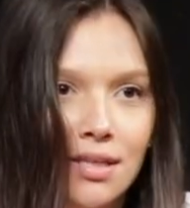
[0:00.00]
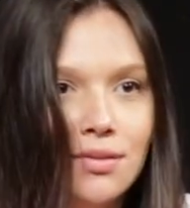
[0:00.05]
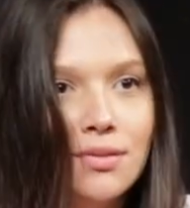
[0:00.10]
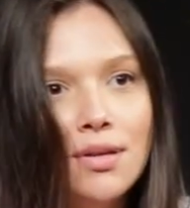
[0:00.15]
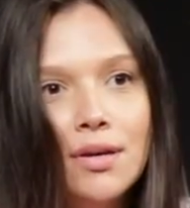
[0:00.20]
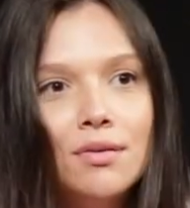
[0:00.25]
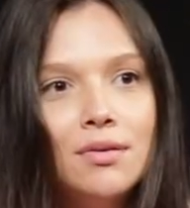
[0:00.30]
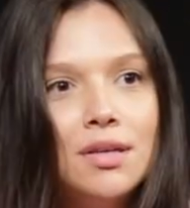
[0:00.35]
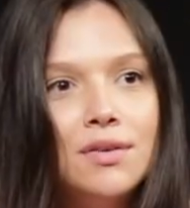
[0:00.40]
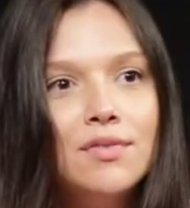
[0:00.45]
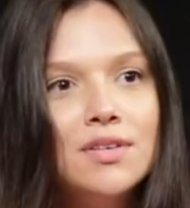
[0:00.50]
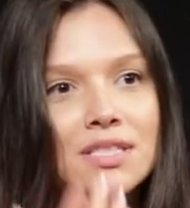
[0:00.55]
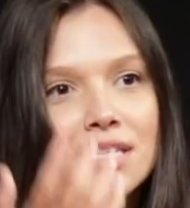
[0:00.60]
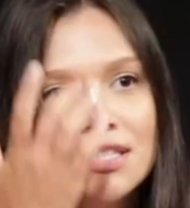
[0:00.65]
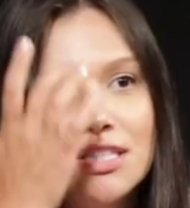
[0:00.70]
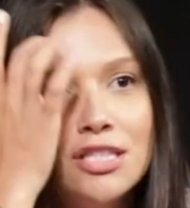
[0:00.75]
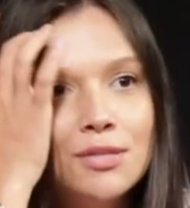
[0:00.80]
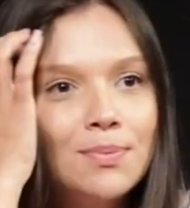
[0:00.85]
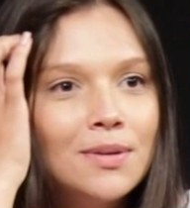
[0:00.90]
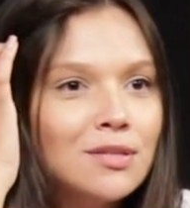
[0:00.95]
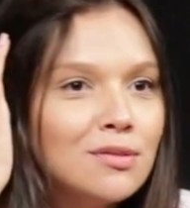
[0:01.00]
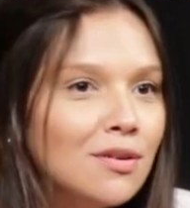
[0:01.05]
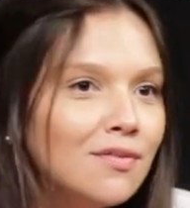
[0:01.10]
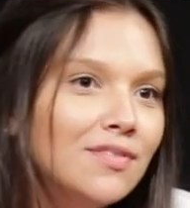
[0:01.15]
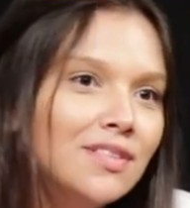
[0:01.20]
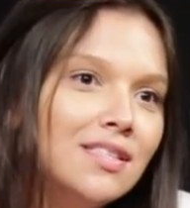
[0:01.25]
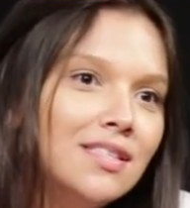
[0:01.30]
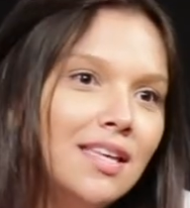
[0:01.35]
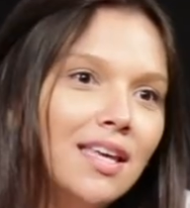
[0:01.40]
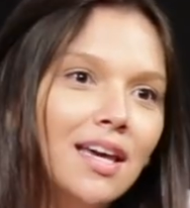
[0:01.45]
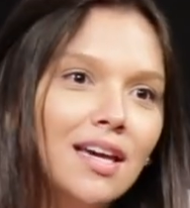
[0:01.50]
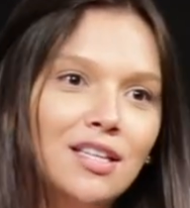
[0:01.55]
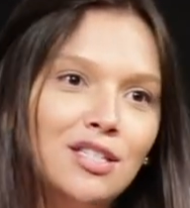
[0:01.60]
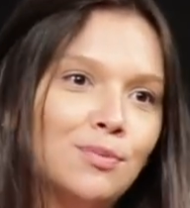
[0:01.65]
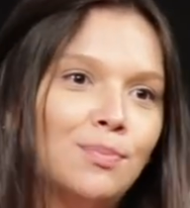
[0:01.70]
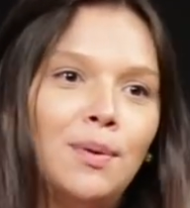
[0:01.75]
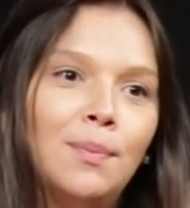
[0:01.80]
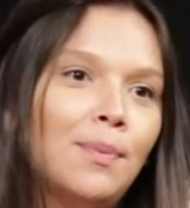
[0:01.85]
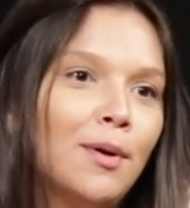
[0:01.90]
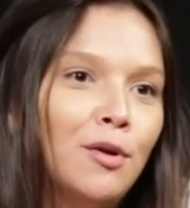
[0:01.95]
isso é o que você diz para sua vizinha que
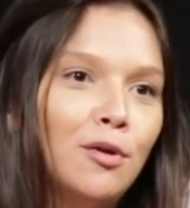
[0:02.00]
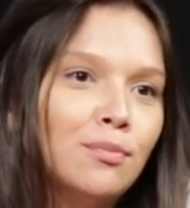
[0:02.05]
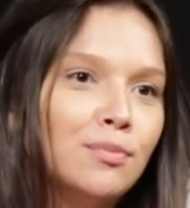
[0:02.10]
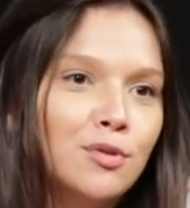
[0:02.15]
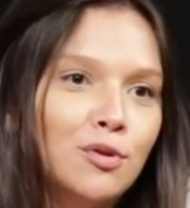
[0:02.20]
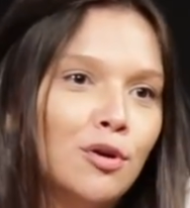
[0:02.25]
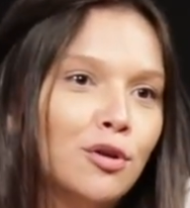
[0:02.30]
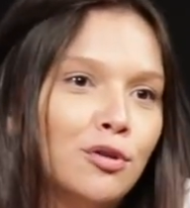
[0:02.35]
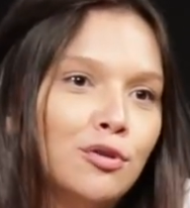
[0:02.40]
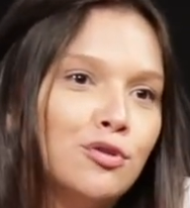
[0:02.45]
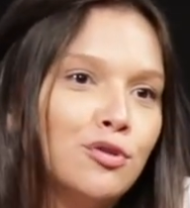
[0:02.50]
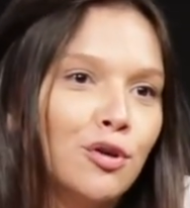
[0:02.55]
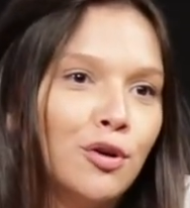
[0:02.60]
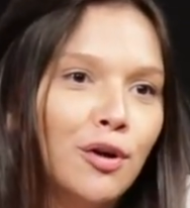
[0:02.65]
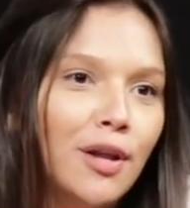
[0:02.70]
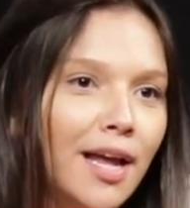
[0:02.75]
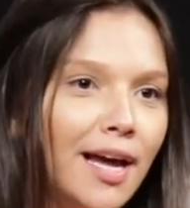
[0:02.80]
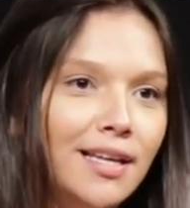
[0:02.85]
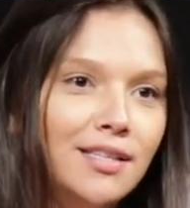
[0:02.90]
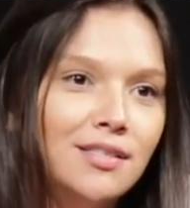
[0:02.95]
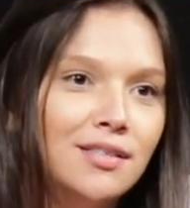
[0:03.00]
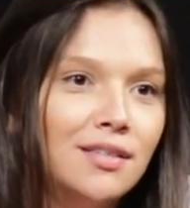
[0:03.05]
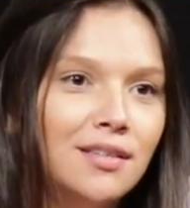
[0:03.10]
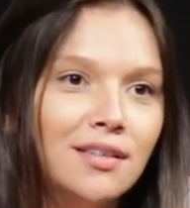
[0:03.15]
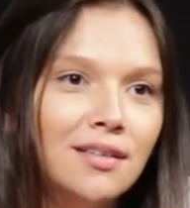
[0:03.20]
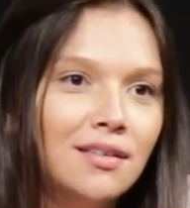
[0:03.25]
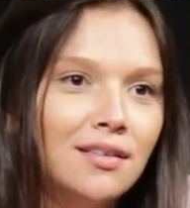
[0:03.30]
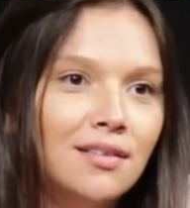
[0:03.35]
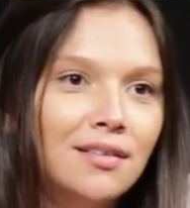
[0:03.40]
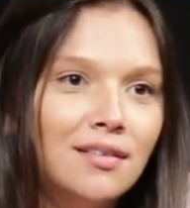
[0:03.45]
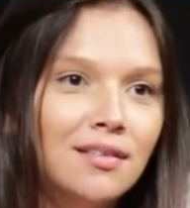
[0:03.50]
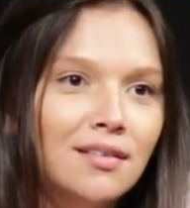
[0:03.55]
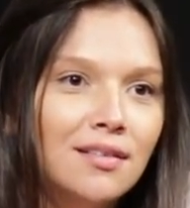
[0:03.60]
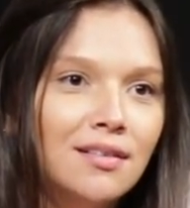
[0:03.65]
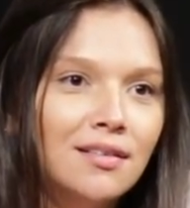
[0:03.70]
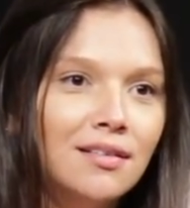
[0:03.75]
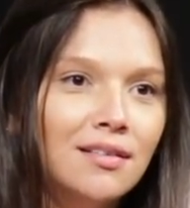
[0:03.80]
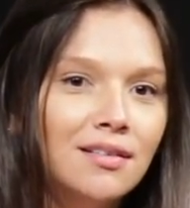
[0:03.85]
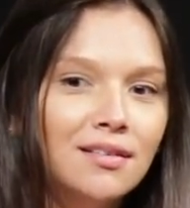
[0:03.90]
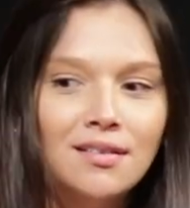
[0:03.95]
te preparou biscoito de chocolate.
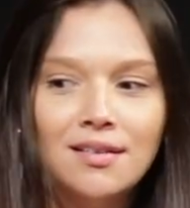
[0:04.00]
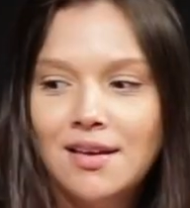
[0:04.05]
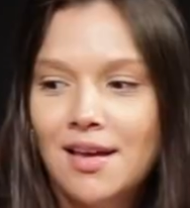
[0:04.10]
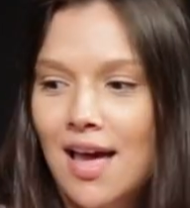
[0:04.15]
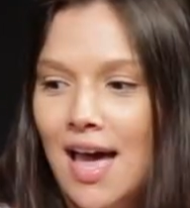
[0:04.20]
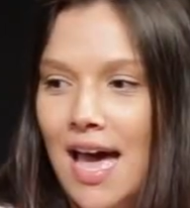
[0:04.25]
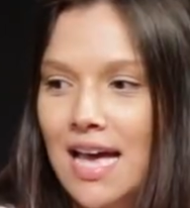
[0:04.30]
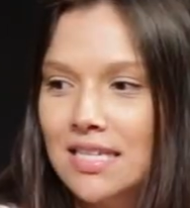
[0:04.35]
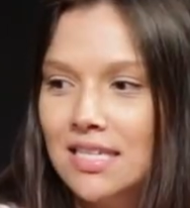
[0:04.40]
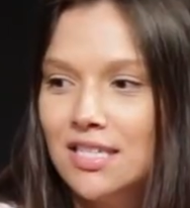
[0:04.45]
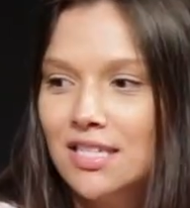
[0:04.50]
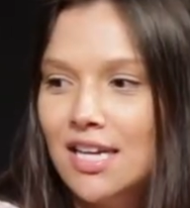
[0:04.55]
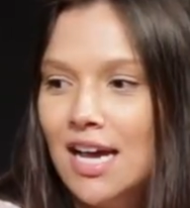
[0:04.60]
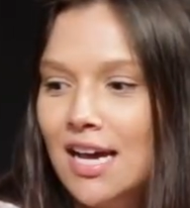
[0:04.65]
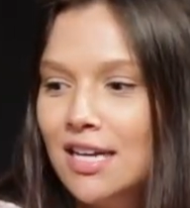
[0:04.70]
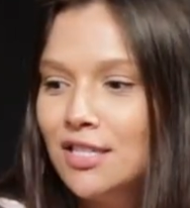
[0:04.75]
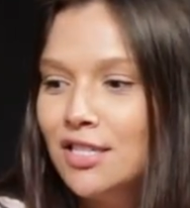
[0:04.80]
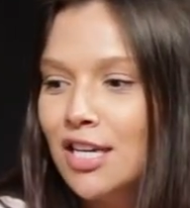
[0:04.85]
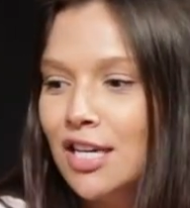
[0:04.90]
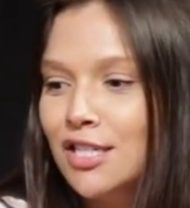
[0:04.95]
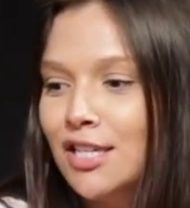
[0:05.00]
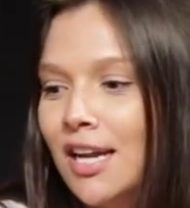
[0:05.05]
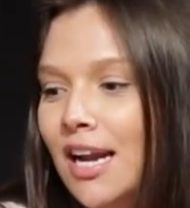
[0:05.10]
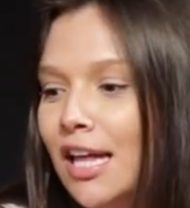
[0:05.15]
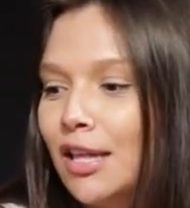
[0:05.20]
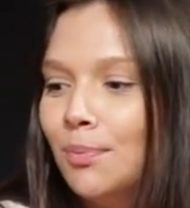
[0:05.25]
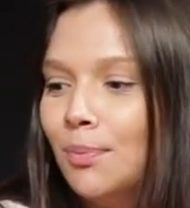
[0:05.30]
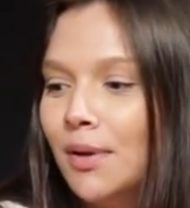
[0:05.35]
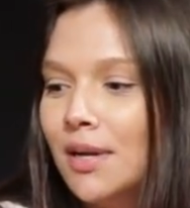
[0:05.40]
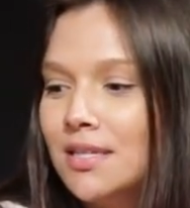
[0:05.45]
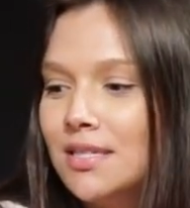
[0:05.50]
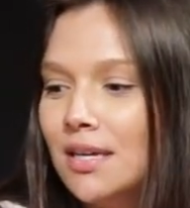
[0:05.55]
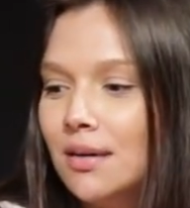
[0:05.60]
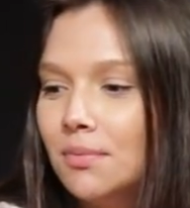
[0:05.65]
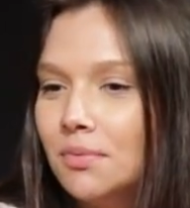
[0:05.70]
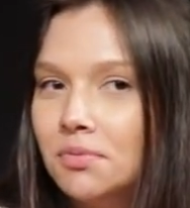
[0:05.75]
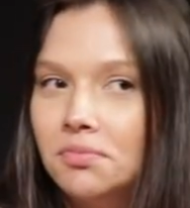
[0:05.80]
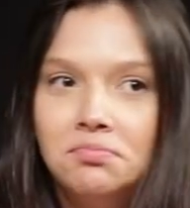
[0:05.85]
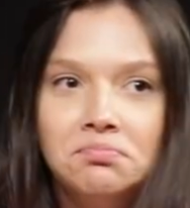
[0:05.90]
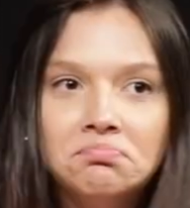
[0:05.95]
Essa jarra de chá gelado, por exemplo,